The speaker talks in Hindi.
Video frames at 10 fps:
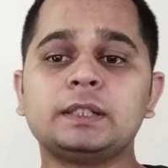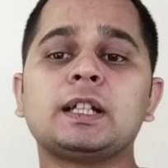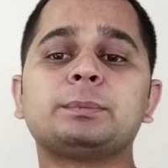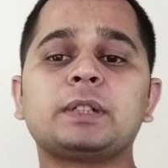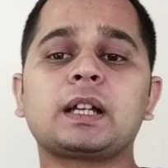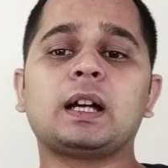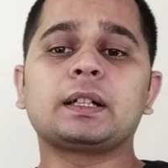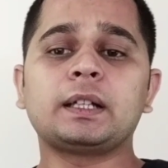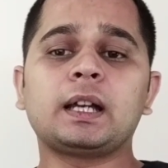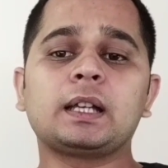तीन हफ्ते कहा
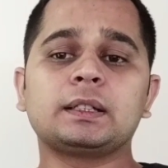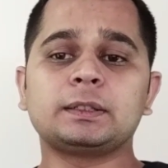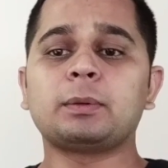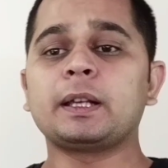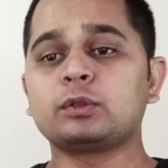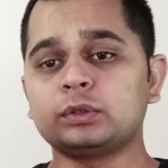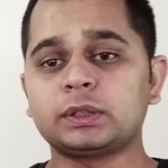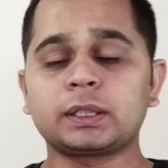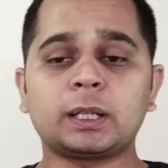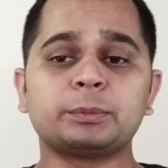गया है किसी भाई को
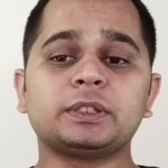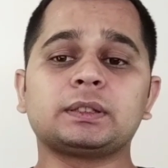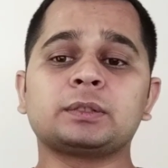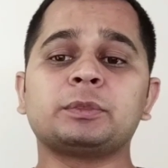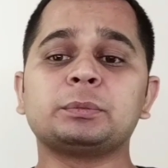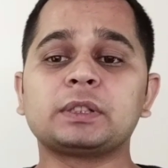इंस्टाग्राम पे जैसे मैंने